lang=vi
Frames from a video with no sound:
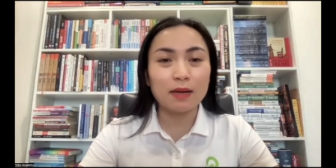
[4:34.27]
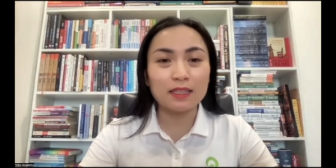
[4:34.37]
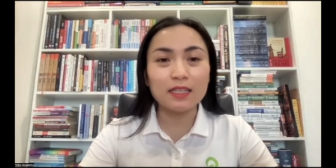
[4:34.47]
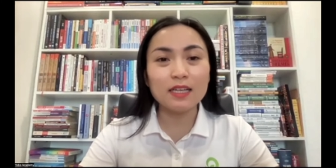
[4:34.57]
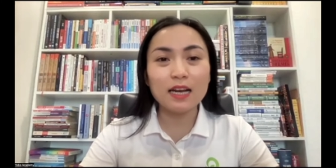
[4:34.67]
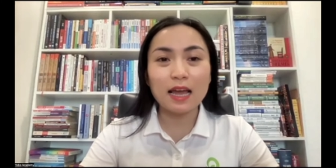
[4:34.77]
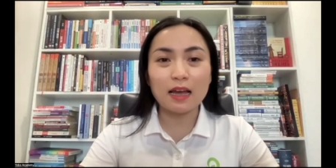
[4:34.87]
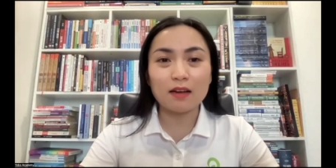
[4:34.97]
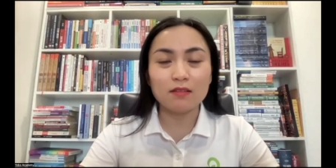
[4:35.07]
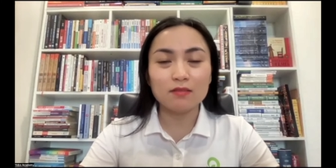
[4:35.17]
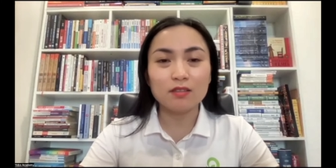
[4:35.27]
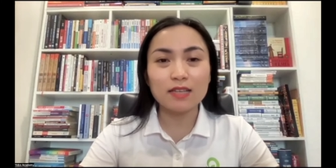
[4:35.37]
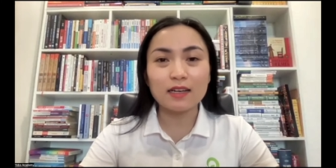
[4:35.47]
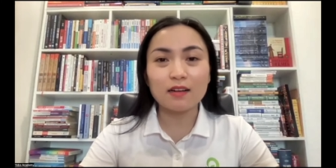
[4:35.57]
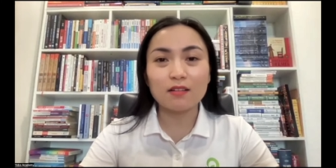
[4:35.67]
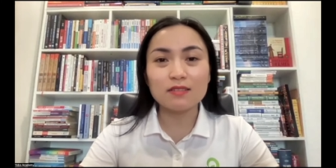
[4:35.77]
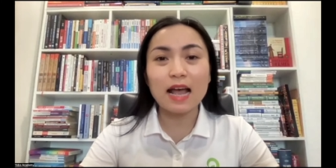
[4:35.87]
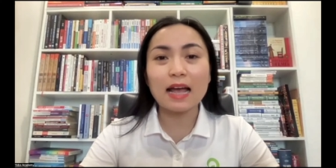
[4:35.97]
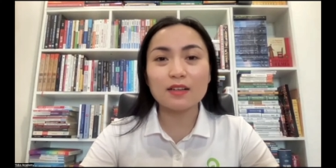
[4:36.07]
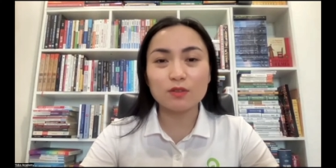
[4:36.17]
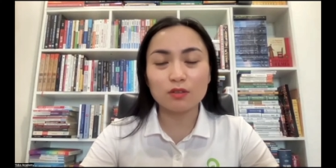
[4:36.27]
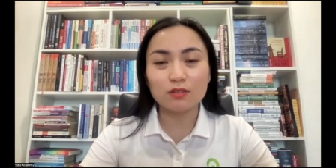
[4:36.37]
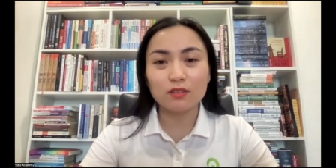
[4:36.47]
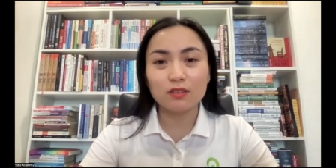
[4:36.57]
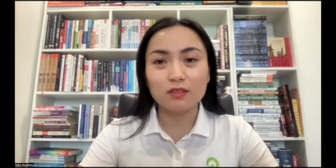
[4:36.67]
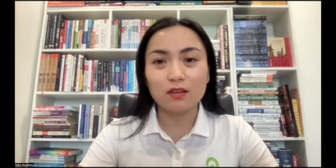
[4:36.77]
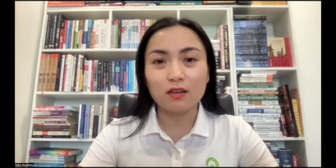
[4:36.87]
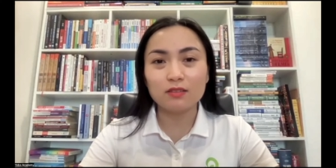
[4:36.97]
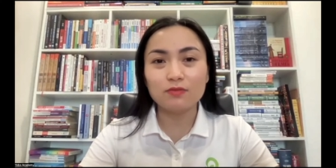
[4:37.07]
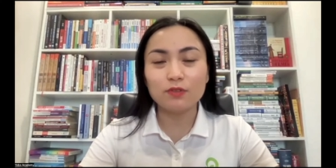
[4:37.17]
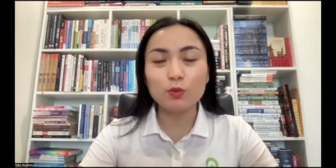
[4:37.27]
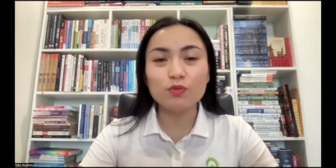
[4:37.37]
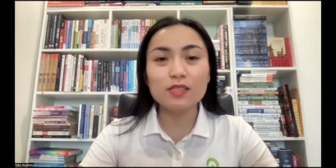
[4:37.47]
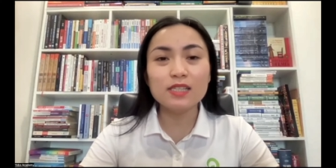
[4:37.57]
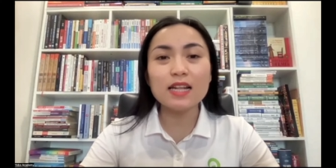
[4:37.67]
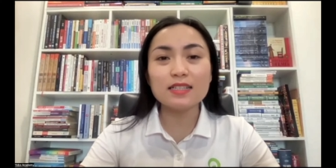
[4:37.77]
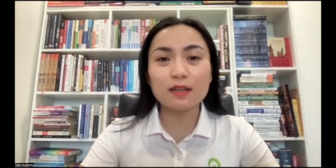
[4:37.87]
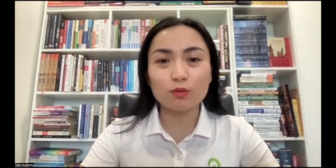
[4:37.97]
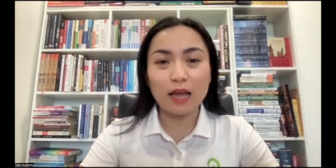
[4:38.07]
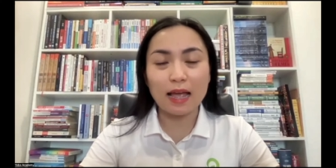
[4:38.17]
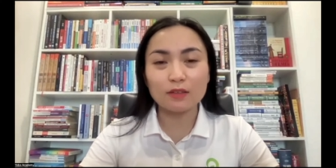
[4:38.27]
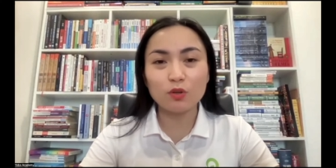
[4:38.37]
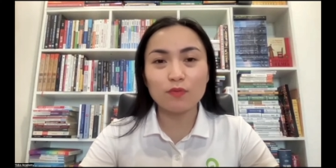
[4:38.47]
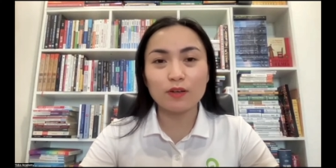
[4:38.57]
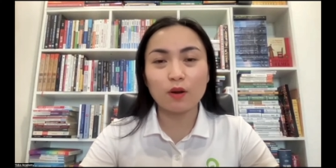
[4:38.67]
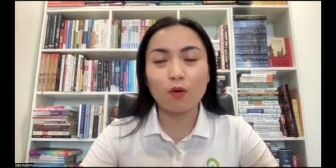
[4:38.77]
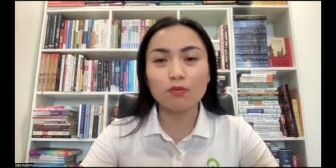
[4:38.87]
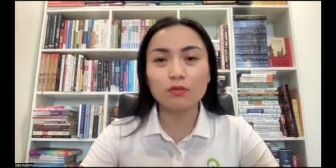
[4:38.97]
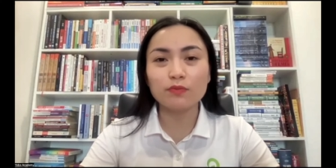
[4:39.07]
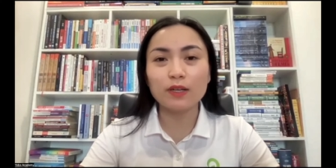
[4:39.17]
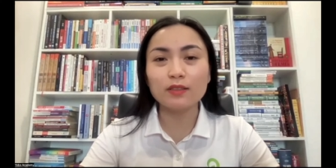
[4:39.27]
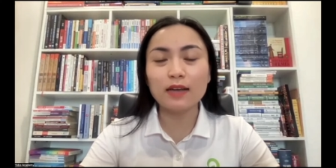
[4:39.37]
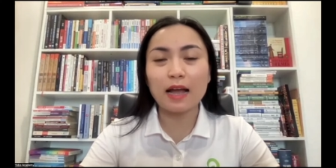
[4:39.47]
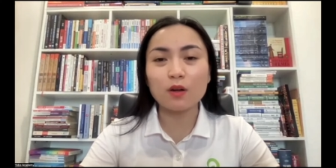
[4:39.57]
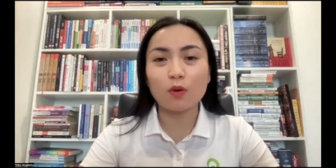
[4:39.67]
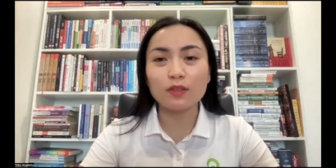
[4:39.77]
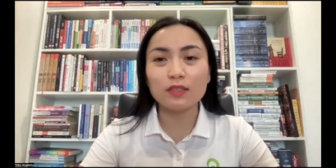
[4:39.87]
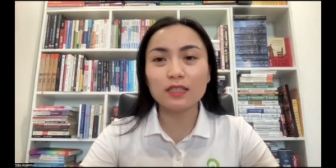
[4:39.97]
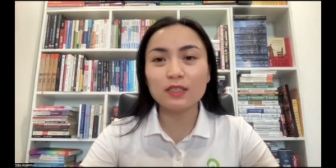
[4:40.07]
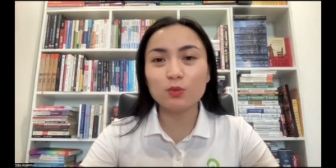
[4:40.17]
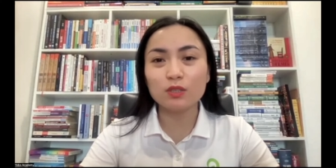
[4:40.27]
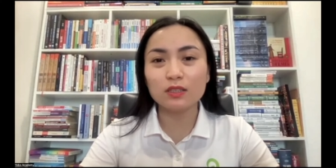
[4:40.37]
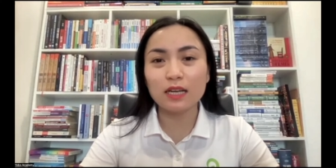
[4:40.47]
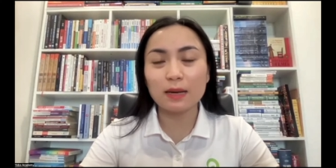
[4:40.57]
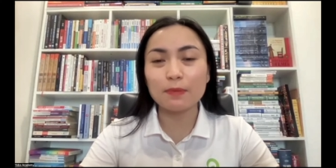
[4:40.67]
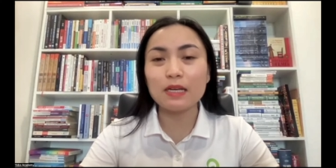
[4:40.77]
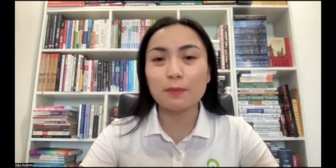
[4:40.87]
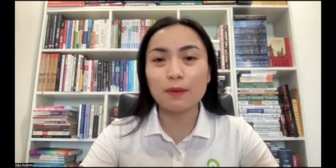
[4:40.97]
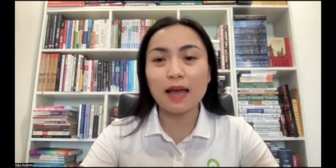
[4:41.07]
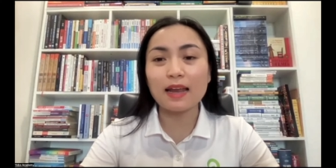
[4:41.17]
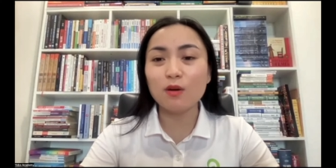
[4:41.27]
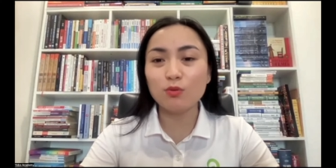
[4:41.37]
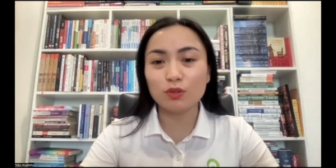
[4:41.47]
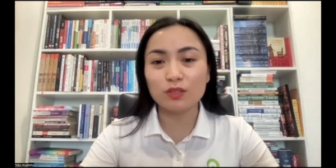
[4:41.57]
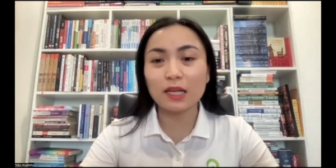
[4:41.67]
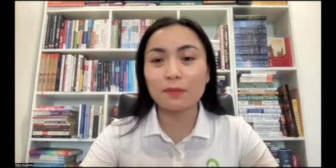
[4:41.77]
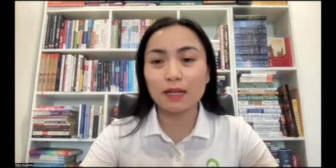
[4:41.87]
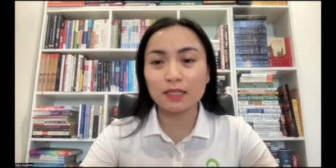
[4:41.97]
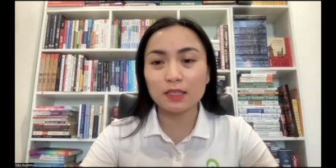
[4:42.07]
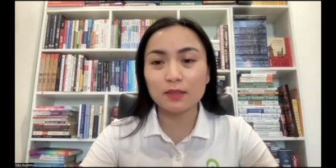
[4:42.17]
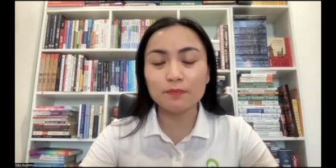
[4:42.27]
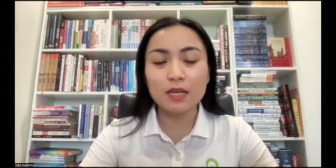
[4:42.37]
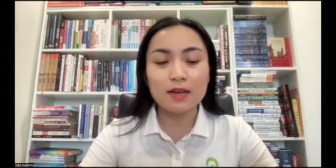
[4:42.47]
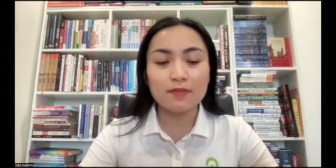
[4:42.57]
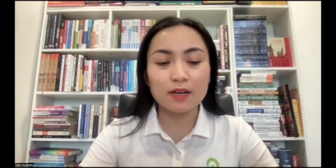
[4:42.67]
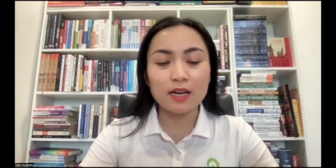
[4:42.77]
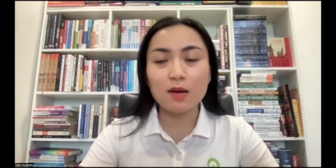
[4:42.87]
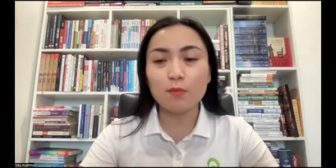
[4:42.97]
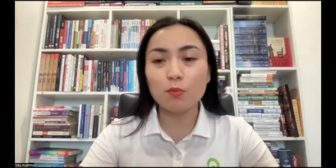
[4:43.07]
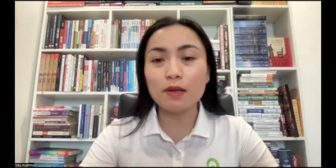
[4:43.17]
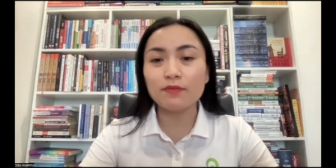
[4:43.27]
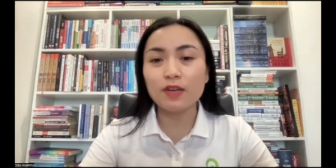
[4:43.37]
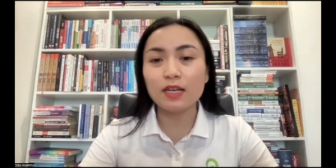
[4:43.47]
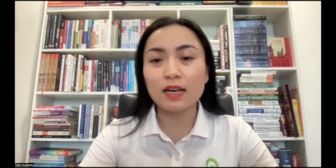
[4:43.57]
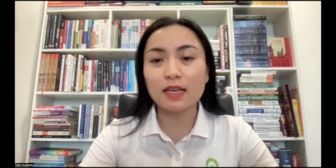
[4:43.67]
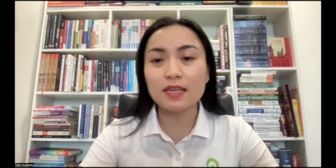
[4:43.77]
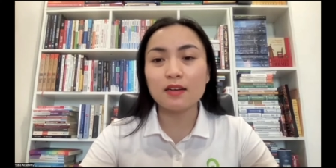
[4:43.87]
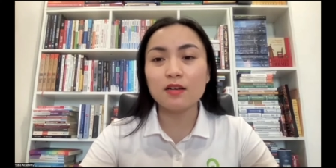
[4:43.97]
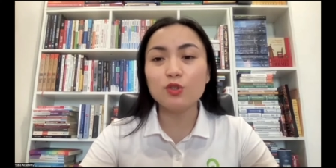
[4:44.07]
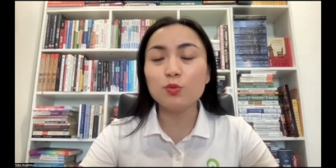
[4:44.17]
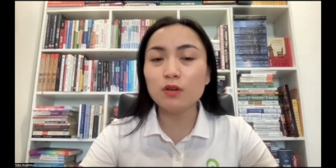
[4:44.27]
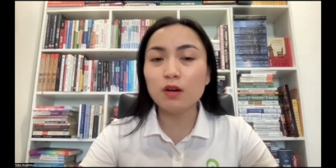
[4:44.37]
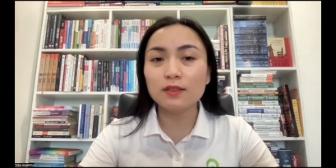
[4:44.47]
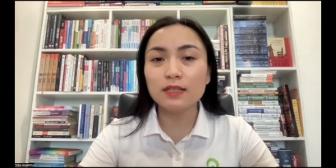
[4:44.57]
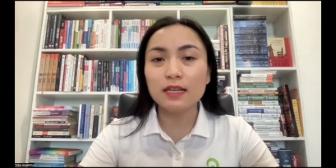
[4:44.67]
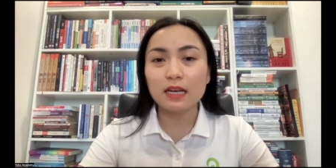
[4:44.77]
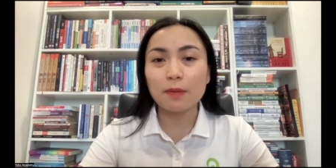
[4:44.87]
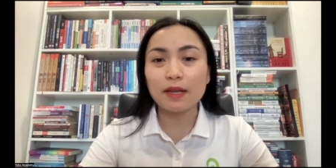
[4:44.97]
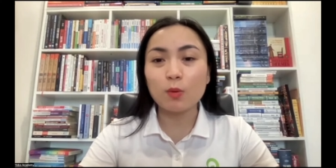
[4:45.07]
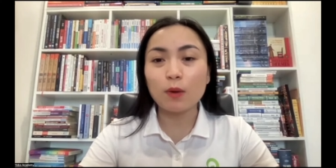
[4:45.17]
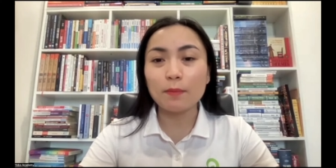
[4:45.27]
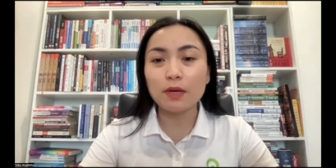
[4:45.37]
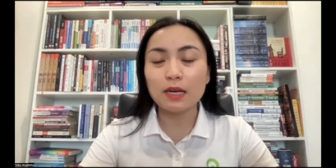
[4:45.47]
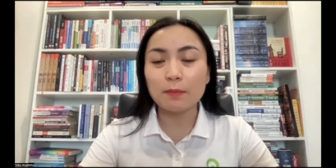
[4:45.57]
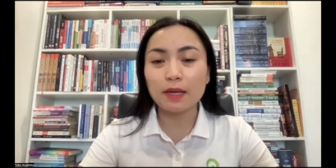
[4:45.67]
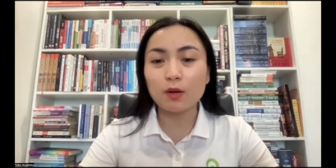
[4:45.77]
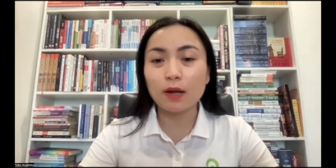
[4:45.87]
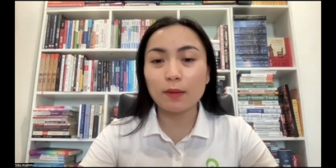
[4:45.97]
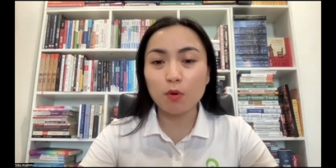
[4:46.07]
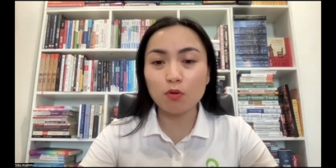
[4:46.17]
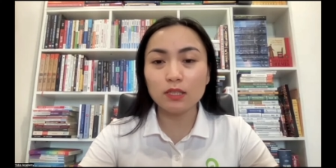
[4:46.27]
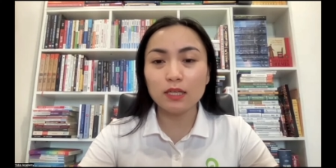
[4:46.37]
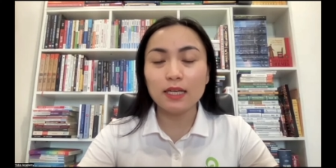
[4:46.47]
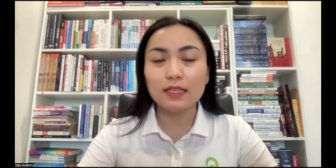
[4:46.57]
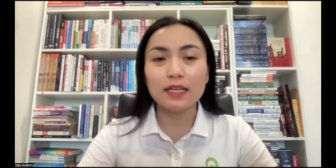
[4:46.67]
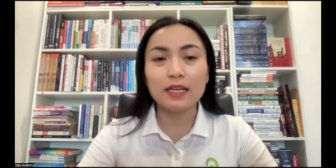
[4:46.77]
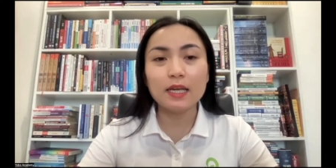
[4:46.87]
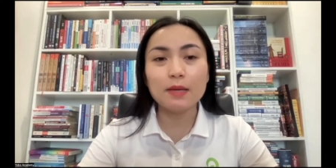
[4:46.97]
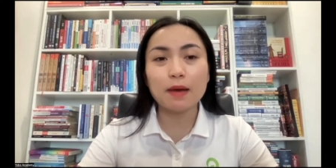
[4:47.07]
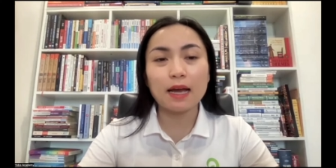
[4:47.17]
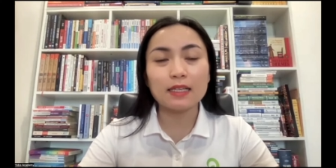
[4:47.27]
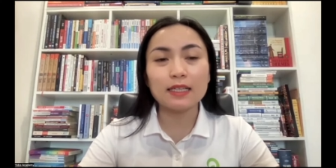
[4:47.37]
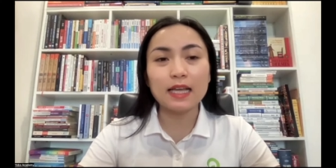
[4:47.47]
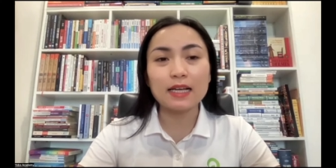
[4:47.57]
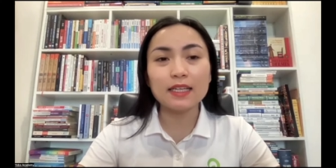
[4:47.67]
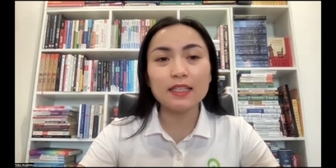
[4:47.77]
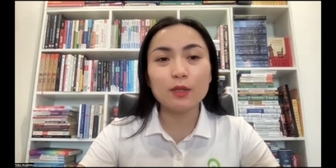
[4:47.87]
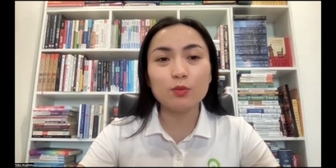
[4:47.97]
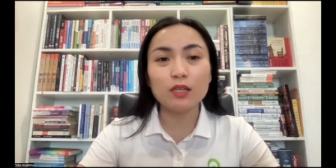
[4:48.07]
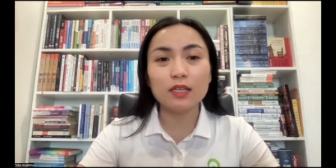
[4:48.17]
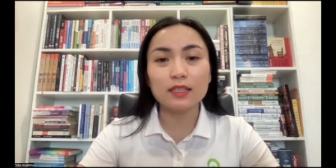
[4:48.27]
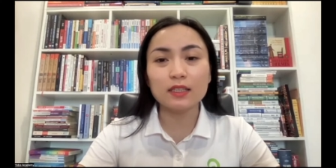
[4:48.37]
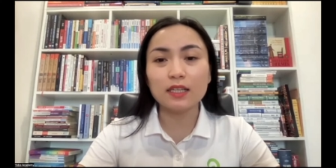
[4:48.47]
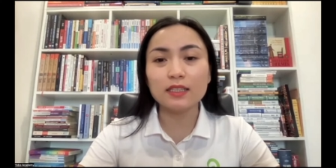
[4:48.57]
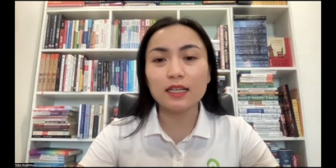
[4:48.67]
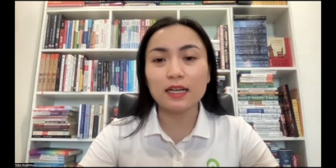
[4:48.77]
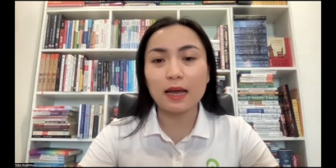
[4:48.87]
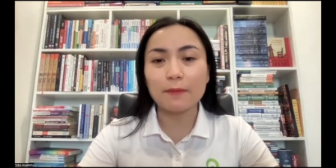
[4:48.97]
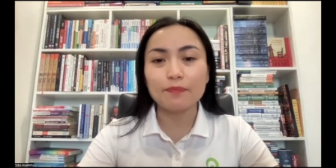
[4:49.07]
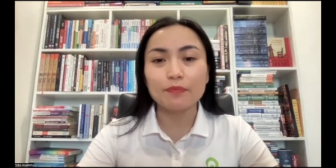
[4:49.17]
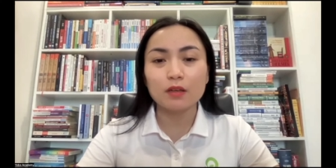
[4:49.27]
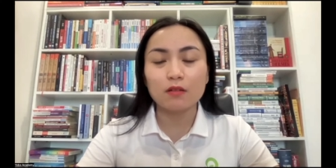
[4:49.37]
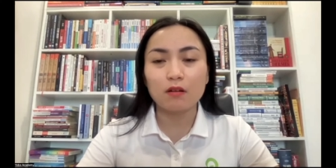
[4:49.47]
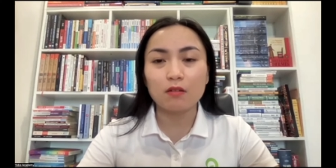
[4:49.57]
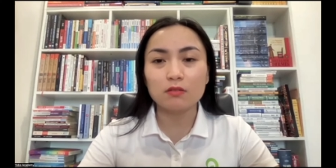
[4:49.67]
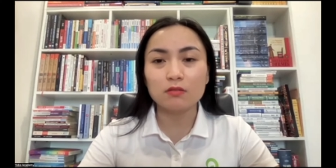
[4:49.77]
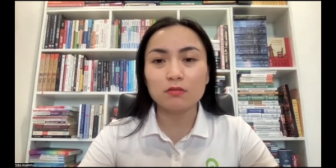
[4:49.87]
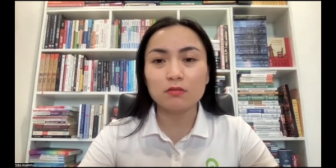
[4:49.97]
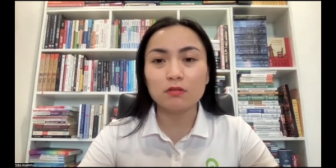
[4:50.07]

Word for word: mạn tính nghĩa là thời gian nó dài rồi Ờ, ví dụ như trên 6 tháng rồi mà nó vẫn đã có những cái triệu chứng này lặp đi lặp lại lâu rồi nó thành mãn tính và đây ở một bệnh viện là nhiệt đới trung ương năm 2020 năm 2021 thì khi mà người ta nghiên cứu thì người ta thấy rằng là uh,